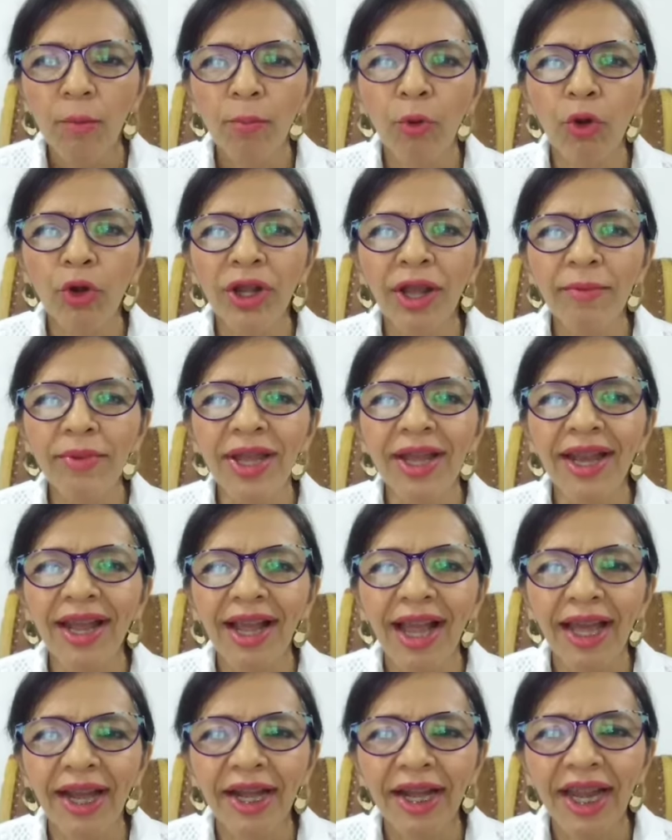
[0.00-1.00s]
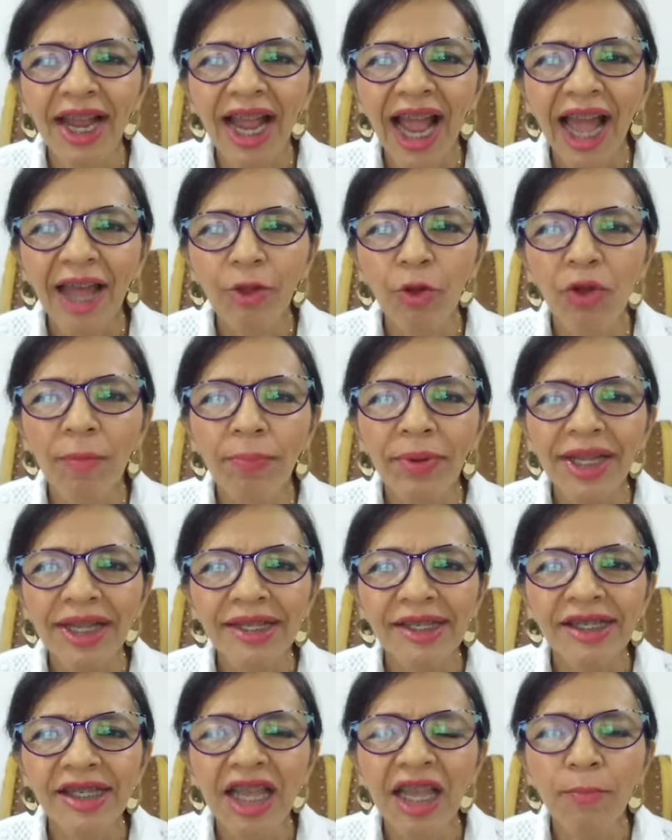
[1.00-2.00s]
porque viene cargado de
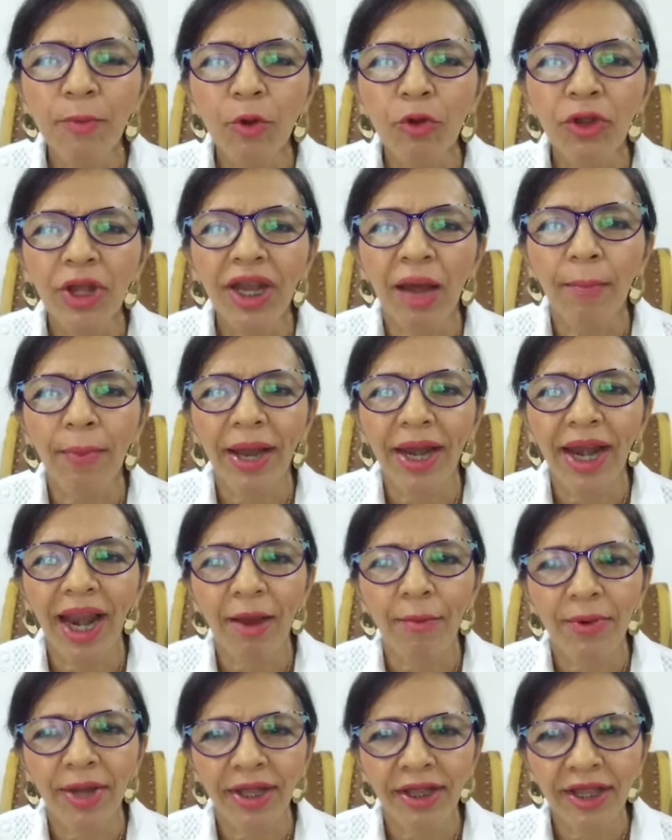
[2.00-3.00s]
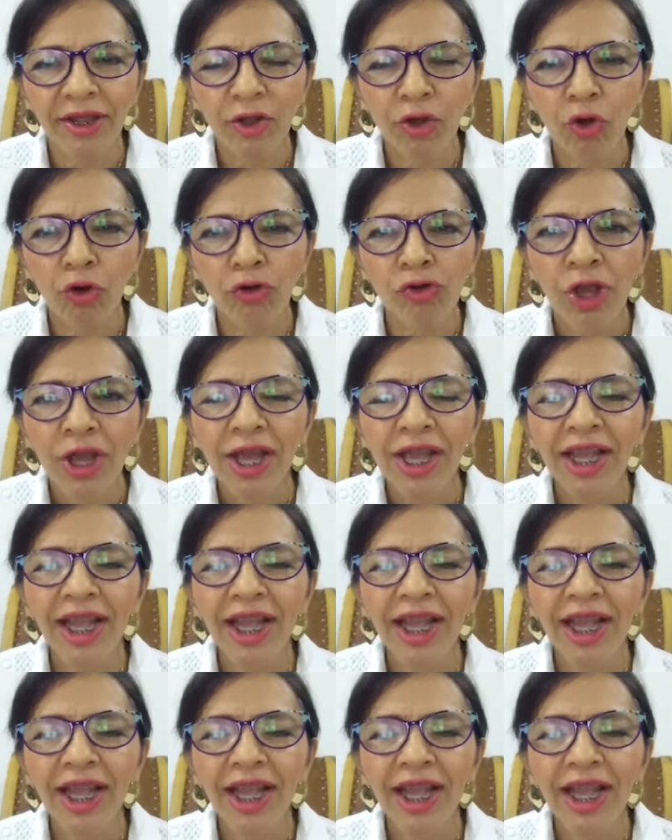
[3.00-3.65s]
principios de la palabra de Dios